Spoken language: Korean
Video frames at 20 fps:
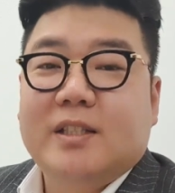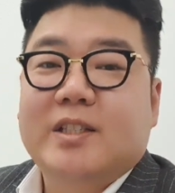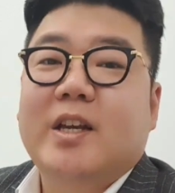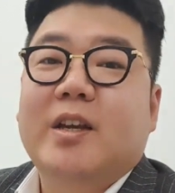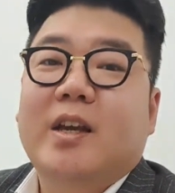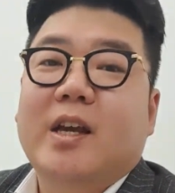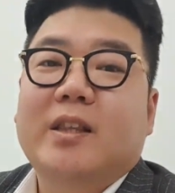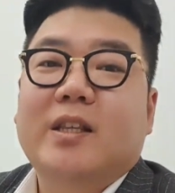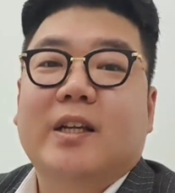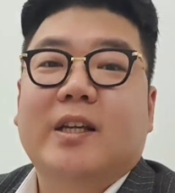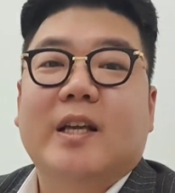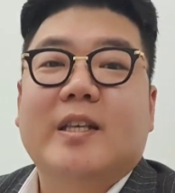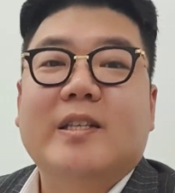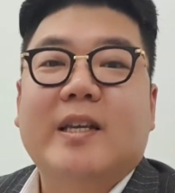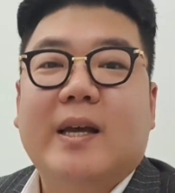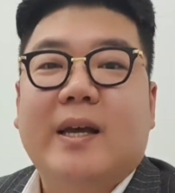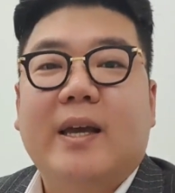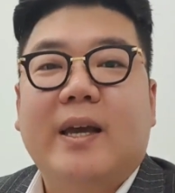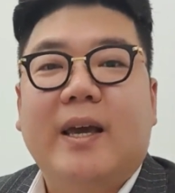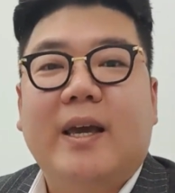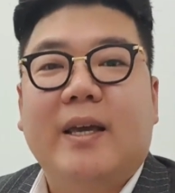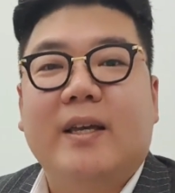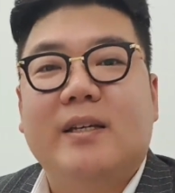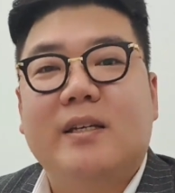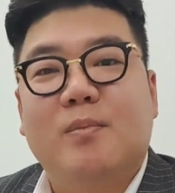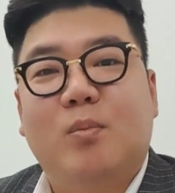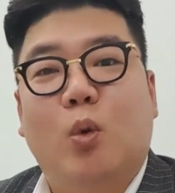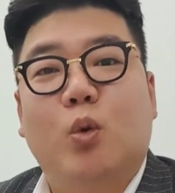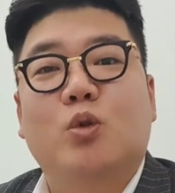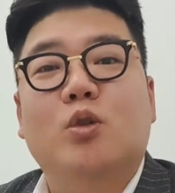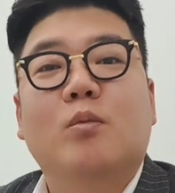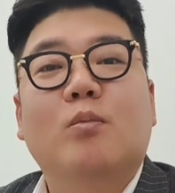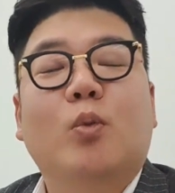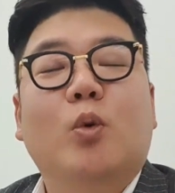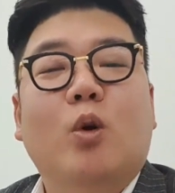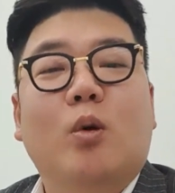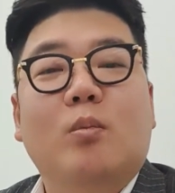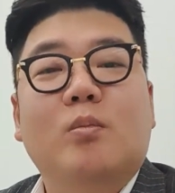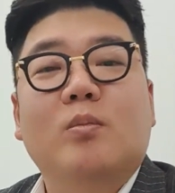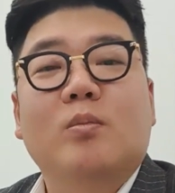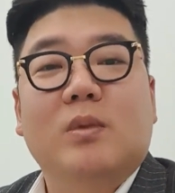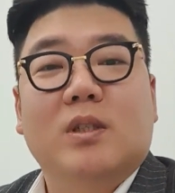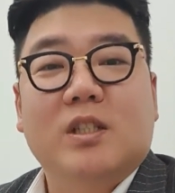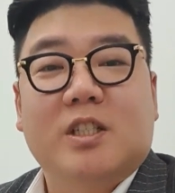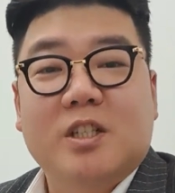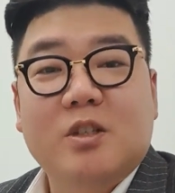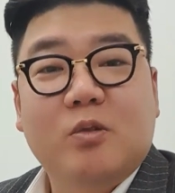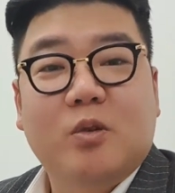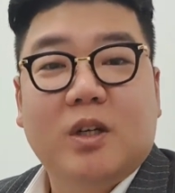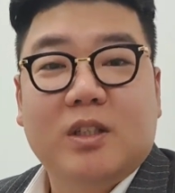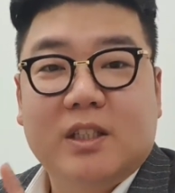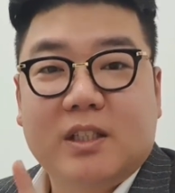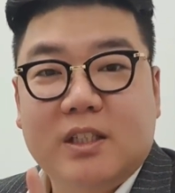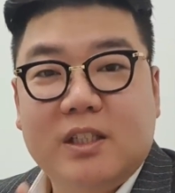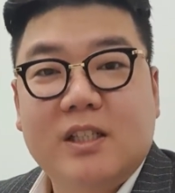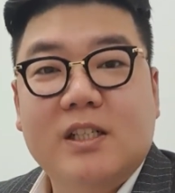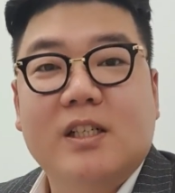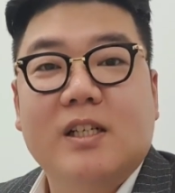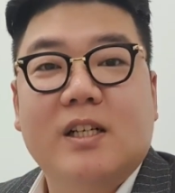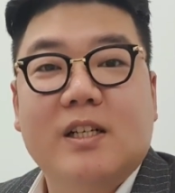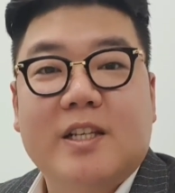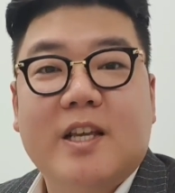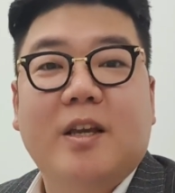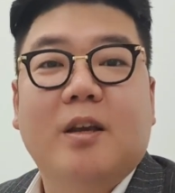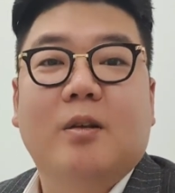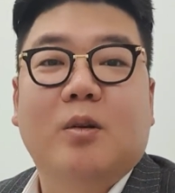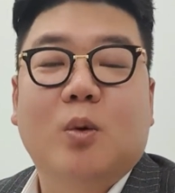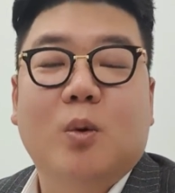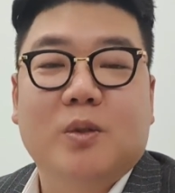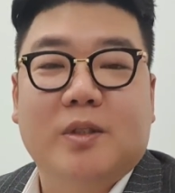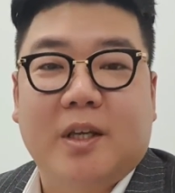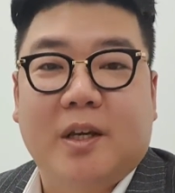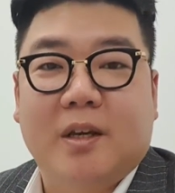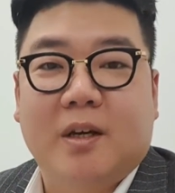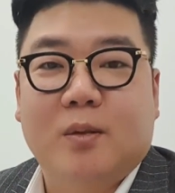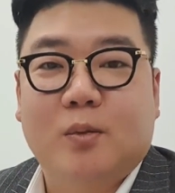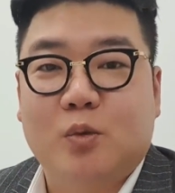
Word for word: 챙겨야 될 게 차에 그 보증보험 그 증권을 챙겨 놓으세요.